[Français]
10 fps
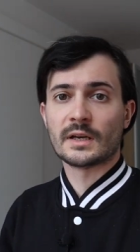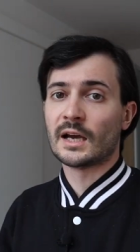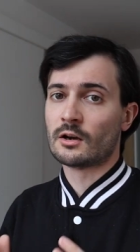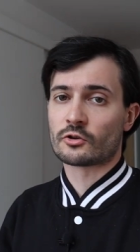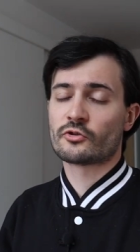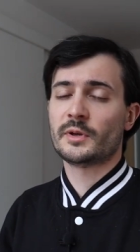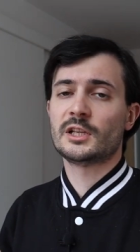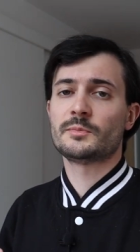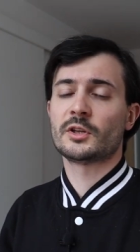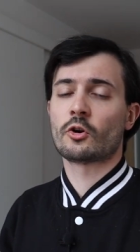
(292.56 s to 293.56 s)
Alors je vais mettre
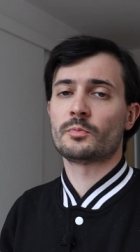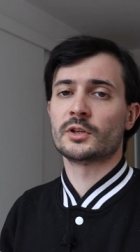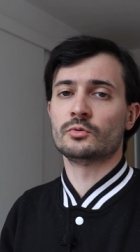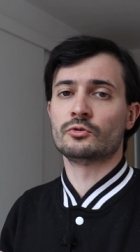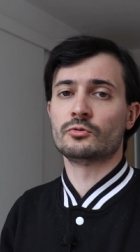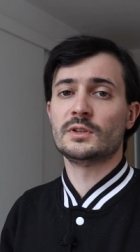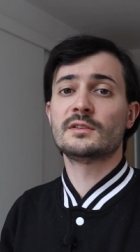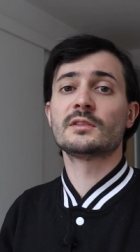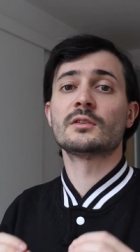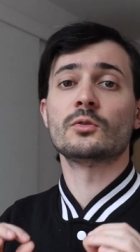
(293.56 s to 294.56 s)
les pieds dans le plat tout de
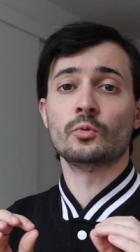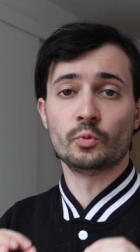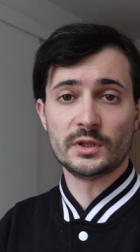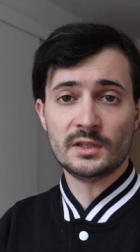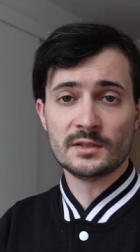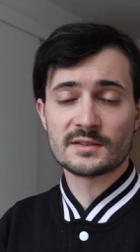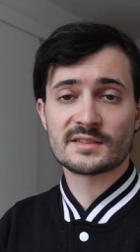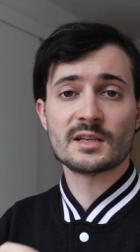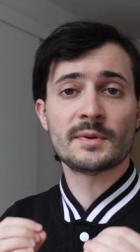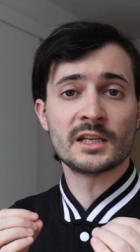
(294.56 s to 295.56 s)
suite, oui,
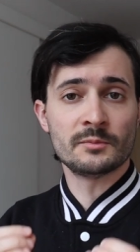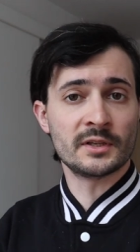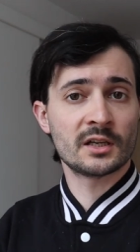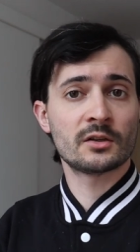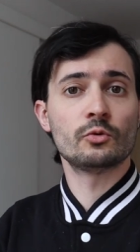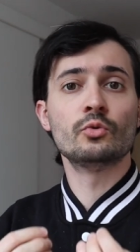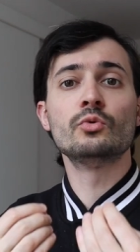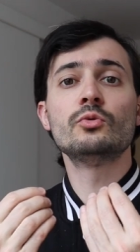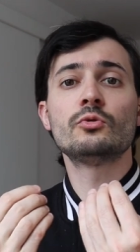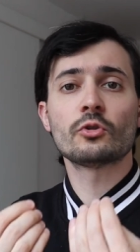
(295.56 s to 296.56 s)
c'est bel et bien une
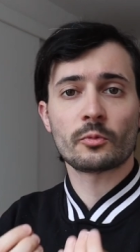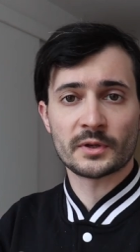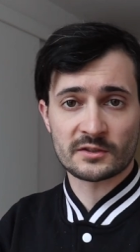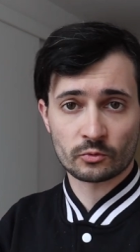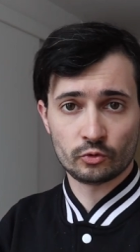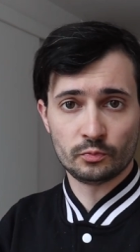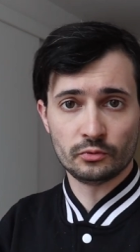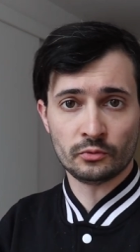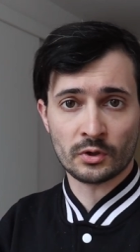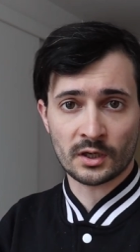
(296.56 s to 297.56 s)
usurpation du
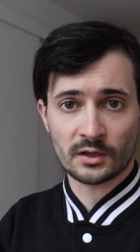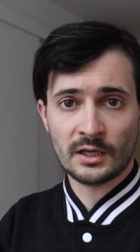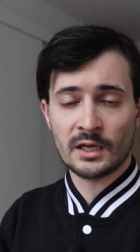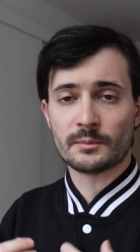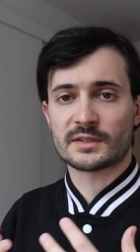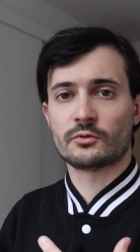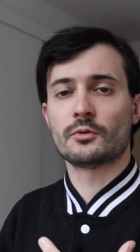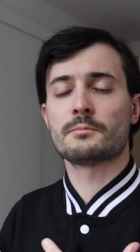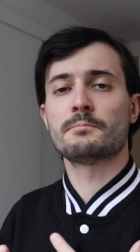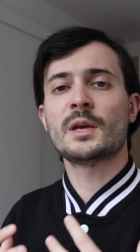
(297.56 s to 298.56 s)
pouvoir, parce
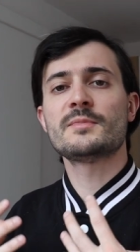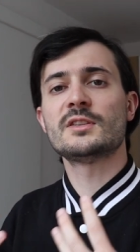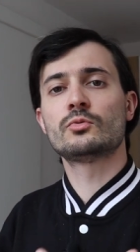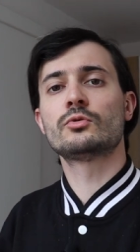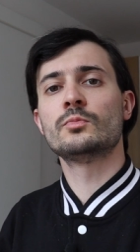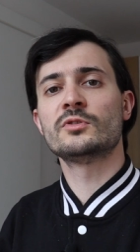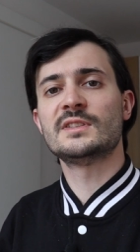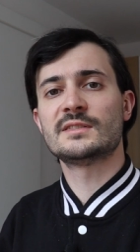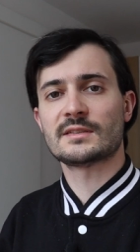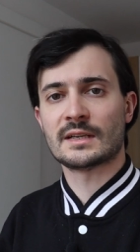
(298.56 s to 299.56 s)
que même si
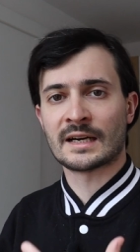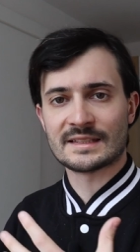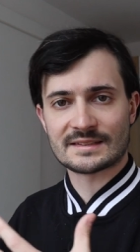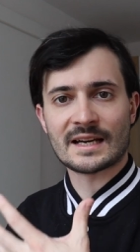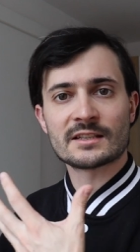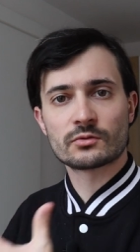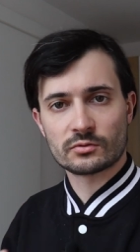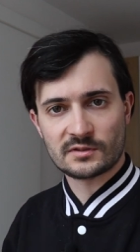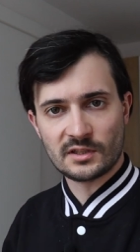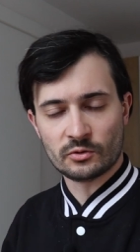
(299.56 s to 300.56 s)
Toutmosis reste
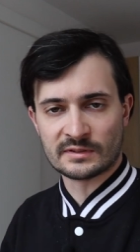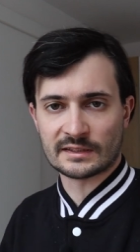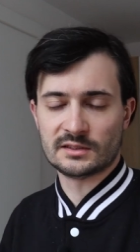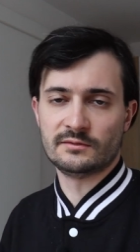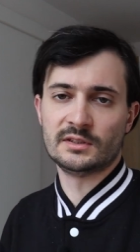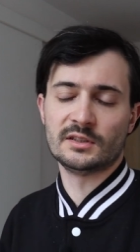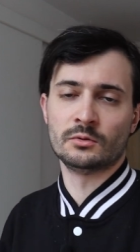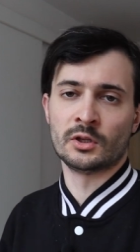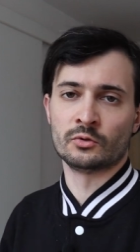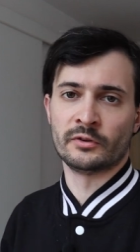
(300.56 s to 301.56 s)
associé aux activités de
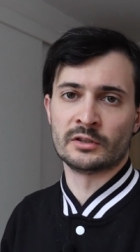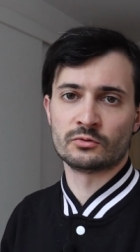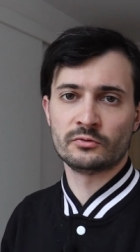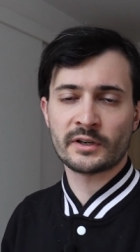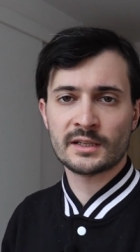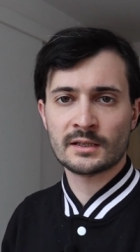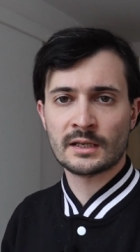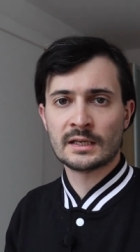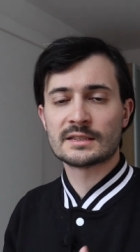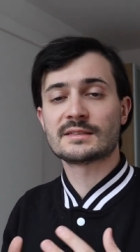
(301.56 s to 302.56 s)
la nouvelle souveraine,
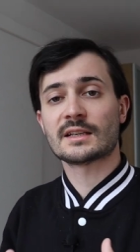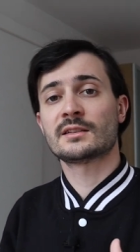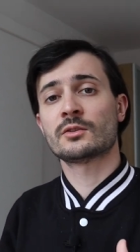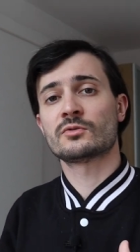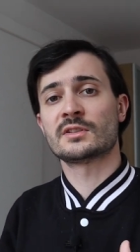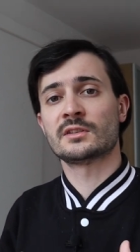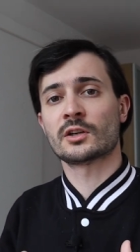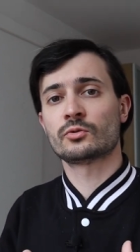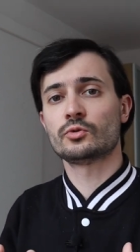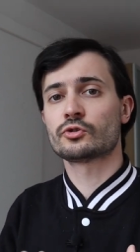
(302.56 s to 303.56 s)
certains de ses
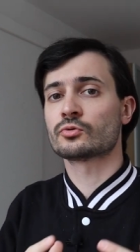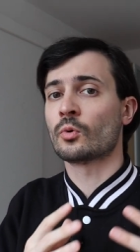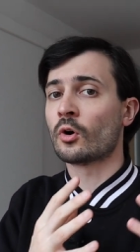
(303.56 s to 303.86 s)
cartouches sont